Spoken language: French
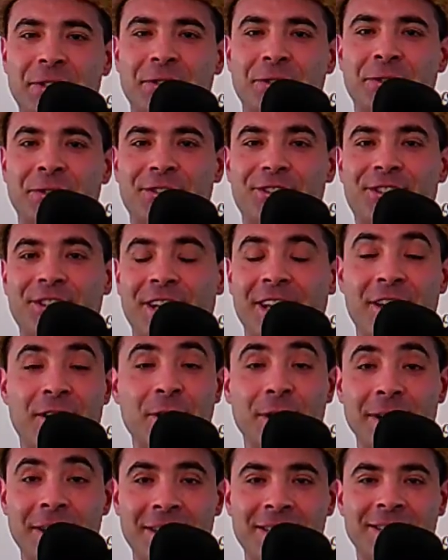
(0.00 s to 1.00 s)
Euh, je
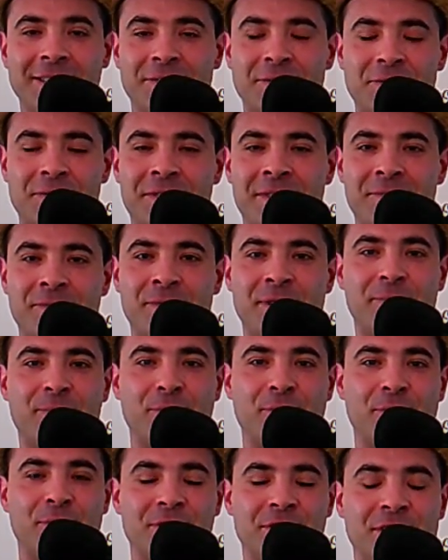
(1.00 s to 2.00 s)
rigole, hein, excusez-moi
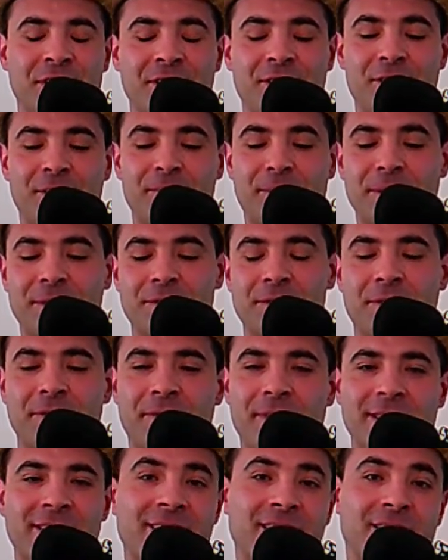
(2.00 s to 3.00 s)
pourquoi je rigole, parce qu'en
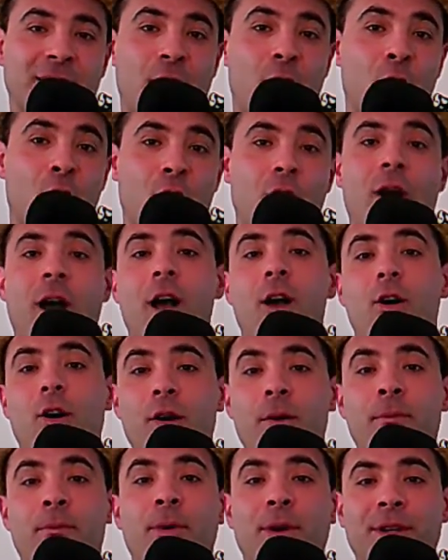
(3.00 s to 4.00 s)
fait c'est encore un
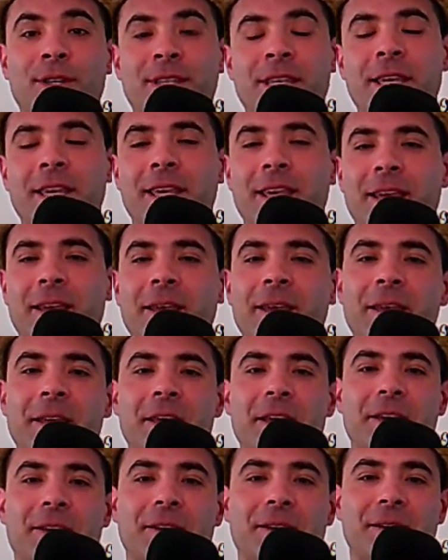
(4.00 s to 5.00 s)
unboxing
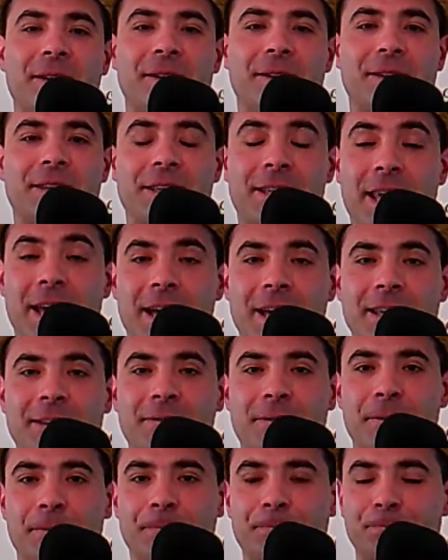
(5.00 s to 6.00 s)
euh, qui
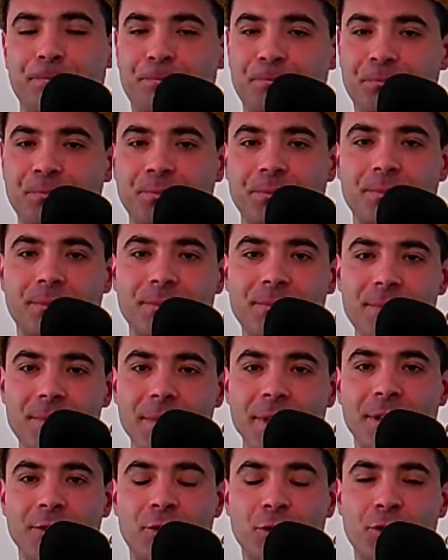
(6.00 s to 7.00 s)
arrive.
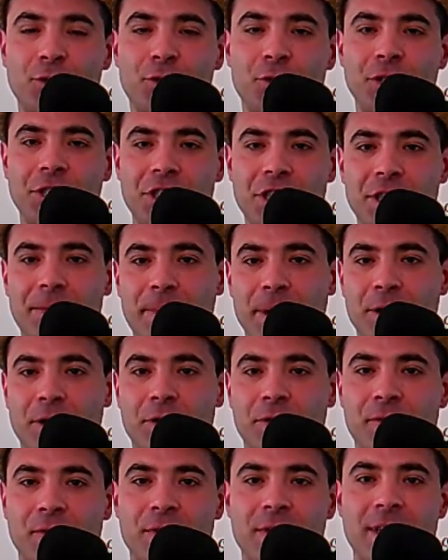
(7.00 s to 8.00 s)
Tout de suite, j'espère que
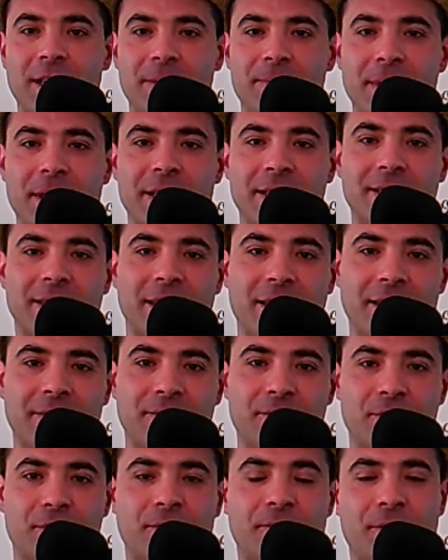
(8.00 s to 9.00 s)
vous allez bien, installez-vous
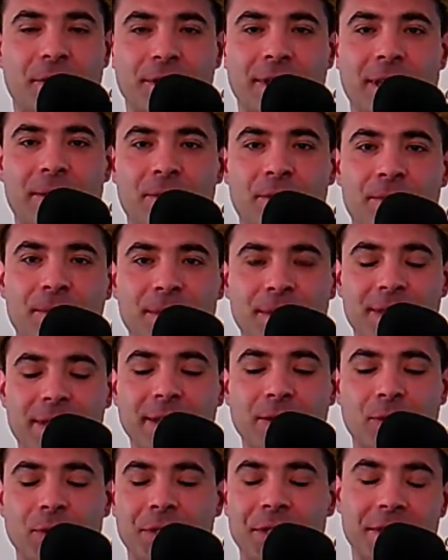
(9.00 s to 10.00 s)
confortablement, c'est
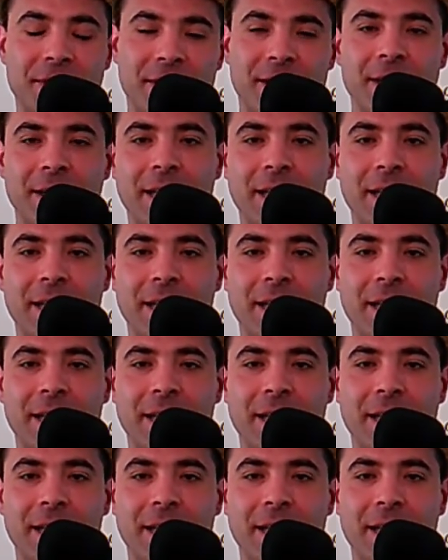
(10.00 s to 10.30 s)
Rules.